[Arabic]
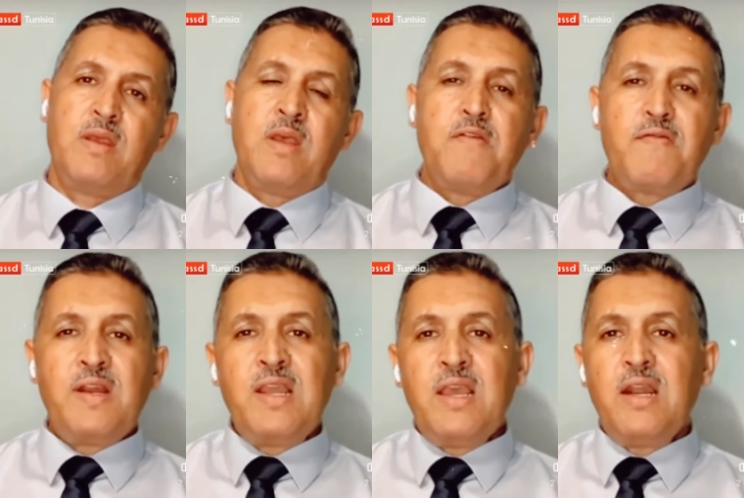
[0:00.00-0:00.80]
في
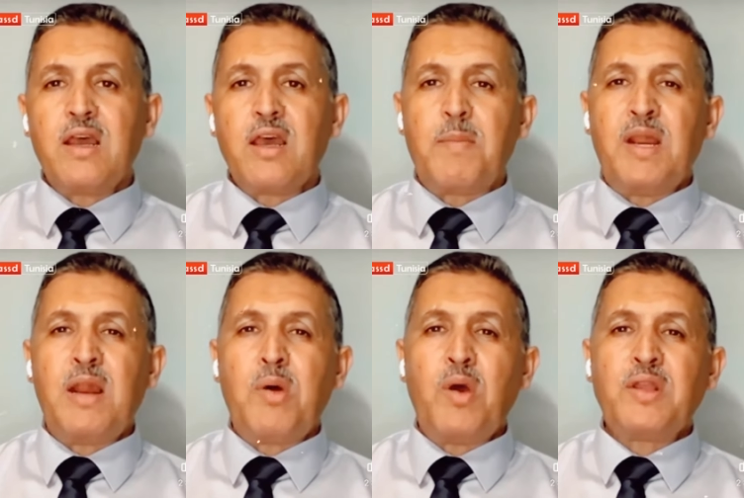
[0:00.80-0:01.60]
الليل قبل
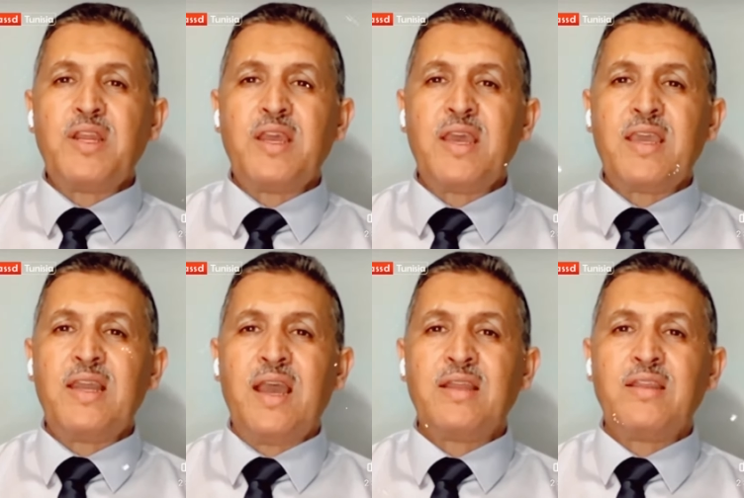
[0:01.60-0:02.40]
الموعد النهائي
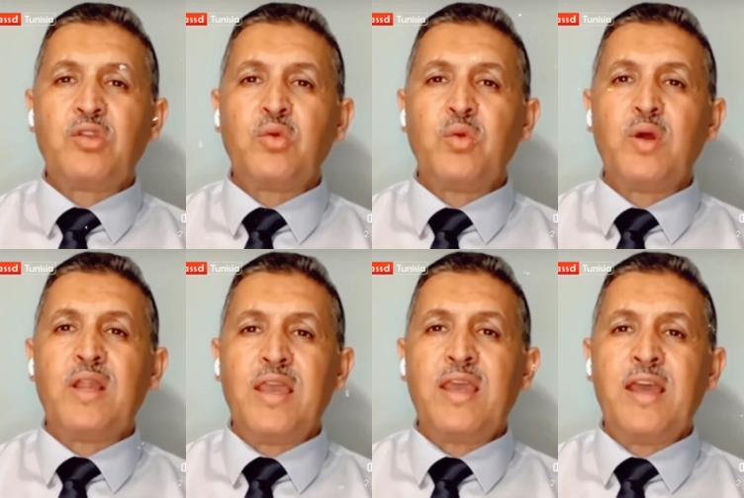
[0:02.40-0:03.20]
اللي حددته
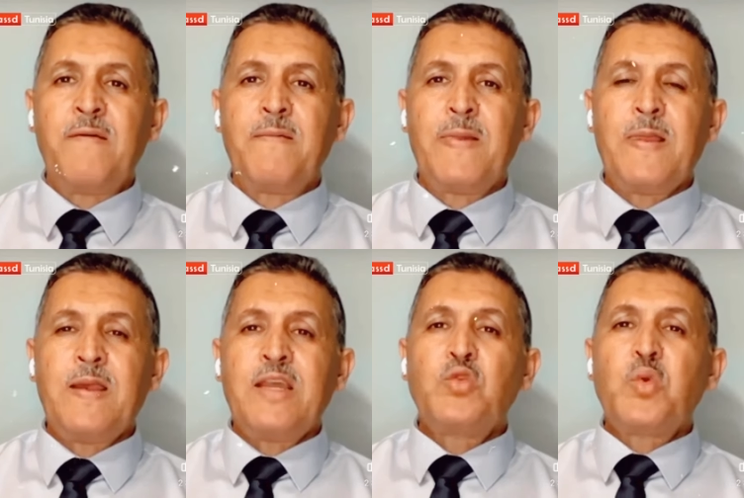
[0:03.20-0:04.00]
الهيئة
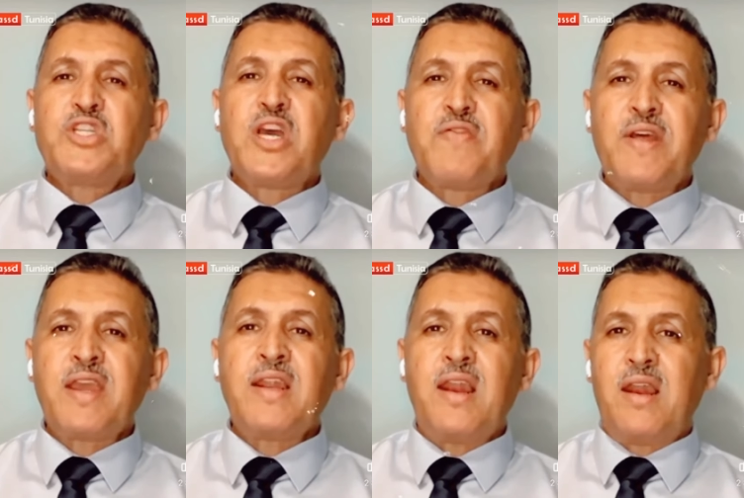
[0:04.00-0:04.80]
توجه
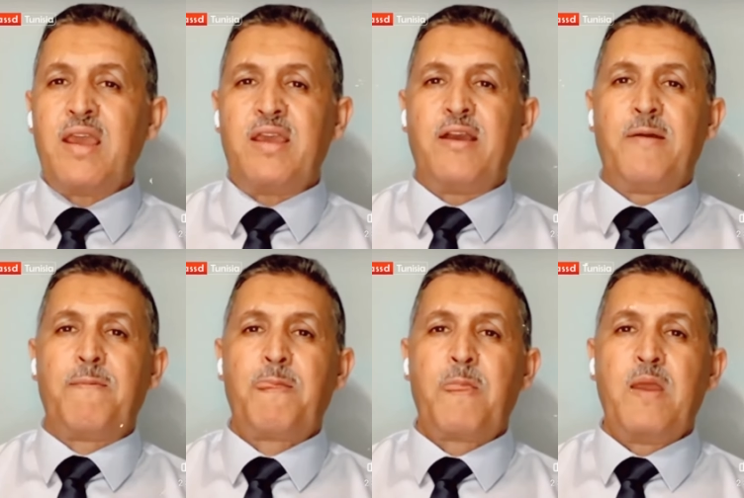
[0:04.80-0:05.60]
فريقنا للهيئة
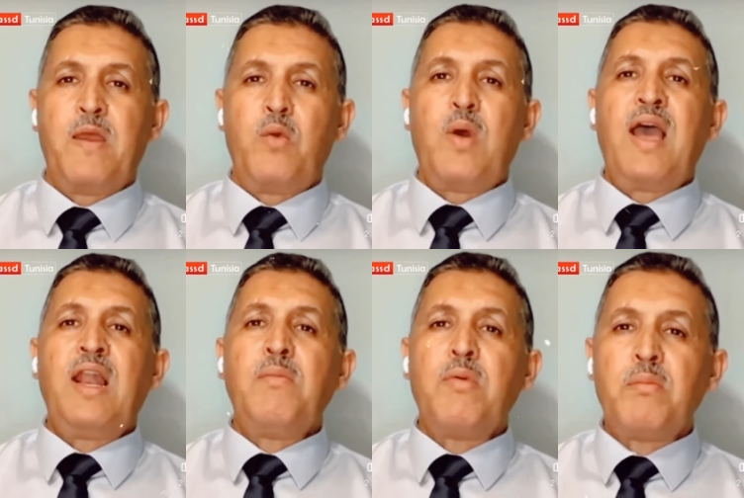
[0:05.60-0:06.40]

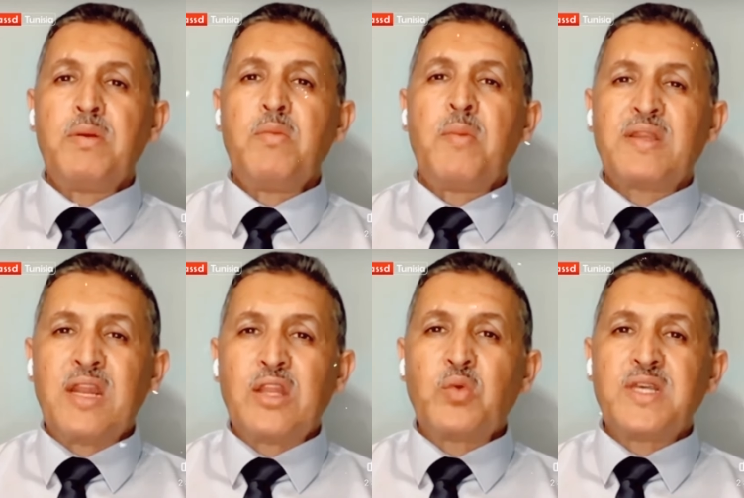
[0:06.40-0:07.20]
وأعلمهم
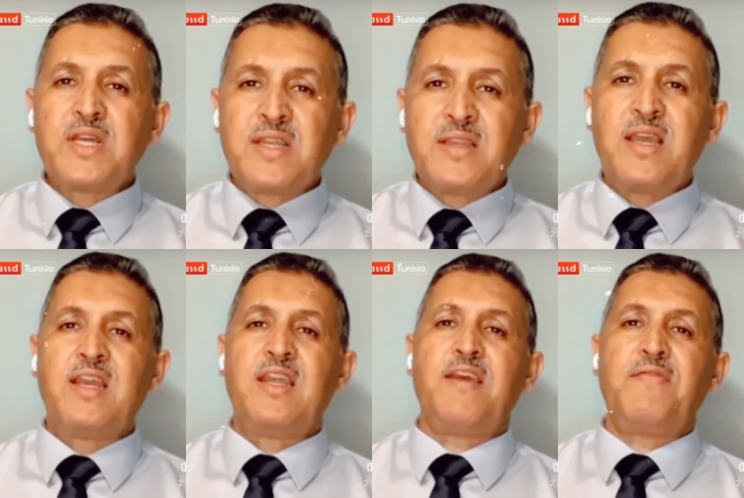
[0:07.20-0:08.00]
بمماطلة وزارة
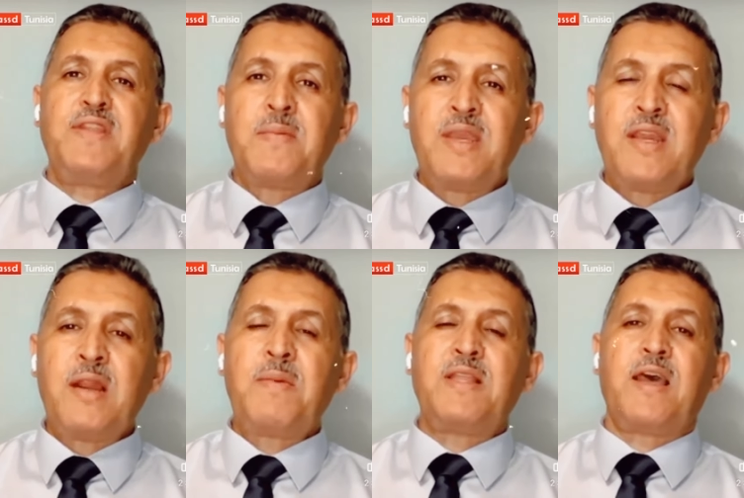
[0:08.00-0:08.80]
الداخلية في تمكيننا
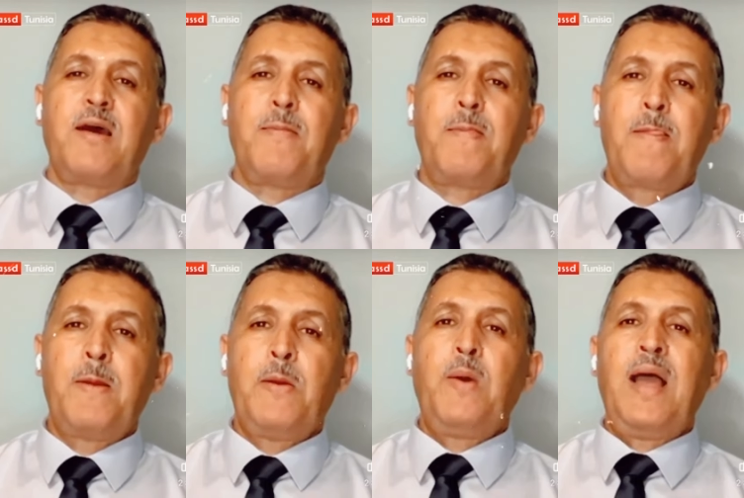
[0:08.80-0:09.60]
البطاقة
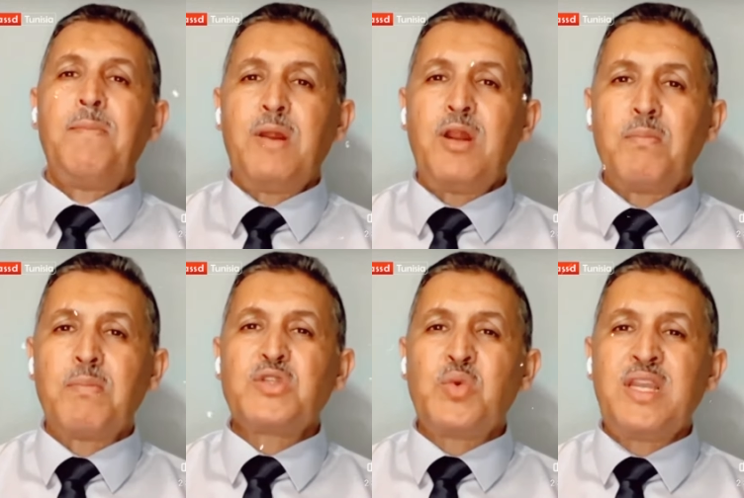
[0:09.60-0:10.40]
وحملهم
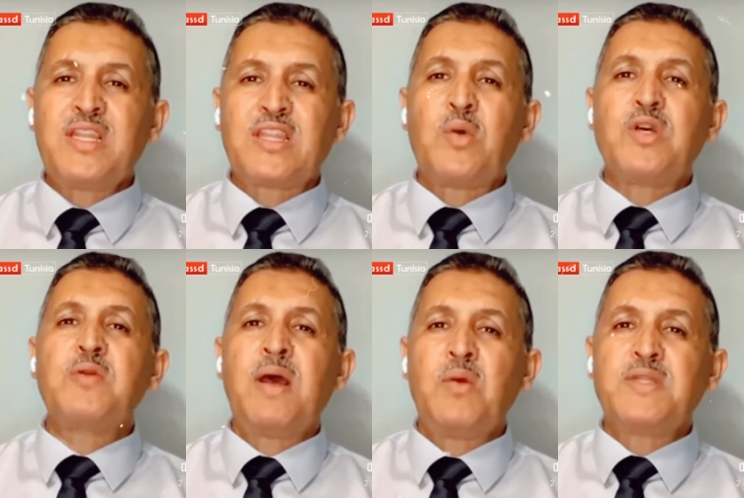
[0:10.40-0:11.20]
مسؤولية التواصل
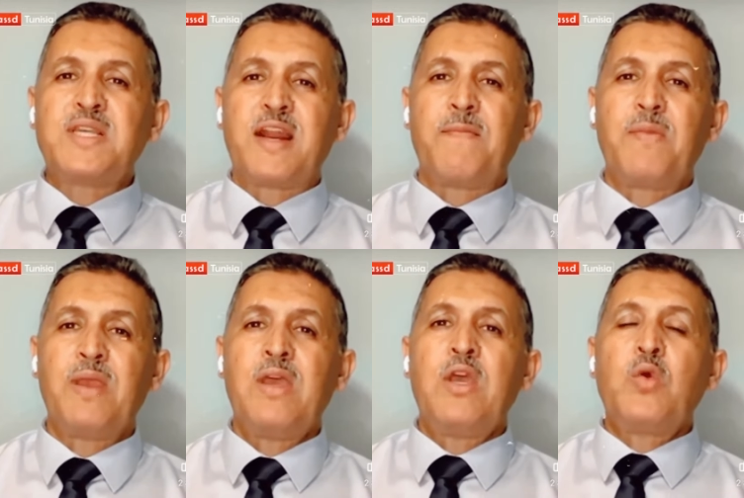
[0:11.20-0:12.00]
مع الوزارة
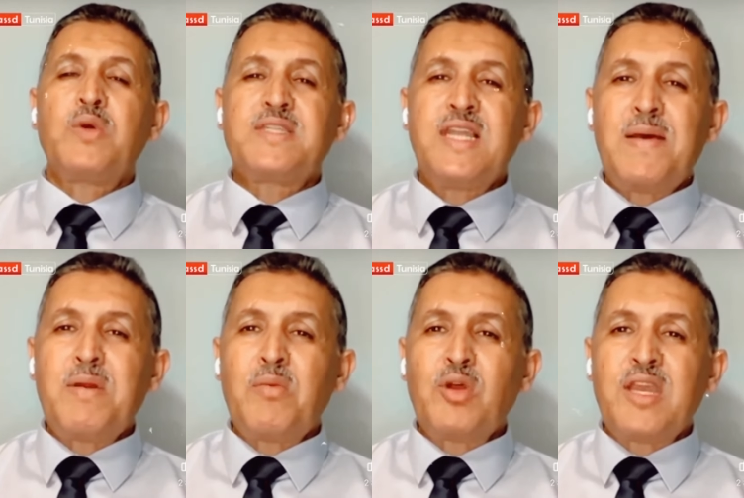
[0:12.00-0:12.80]
واستلام
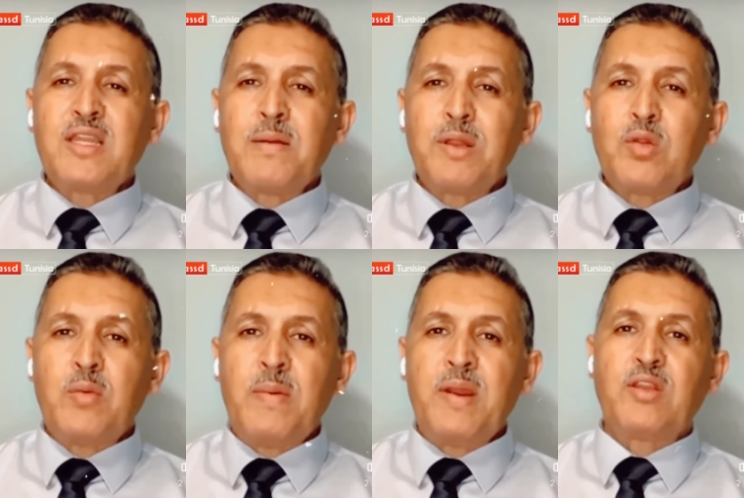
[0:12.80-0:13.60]
المعطيات
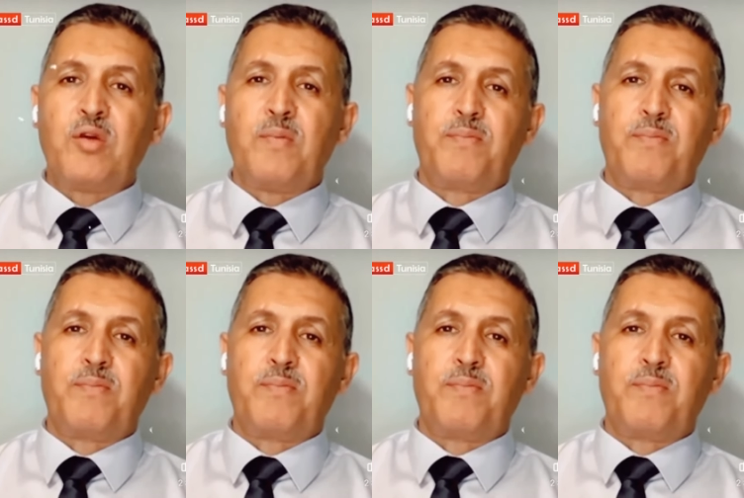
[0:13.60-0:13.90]
المطلوبة من عندهم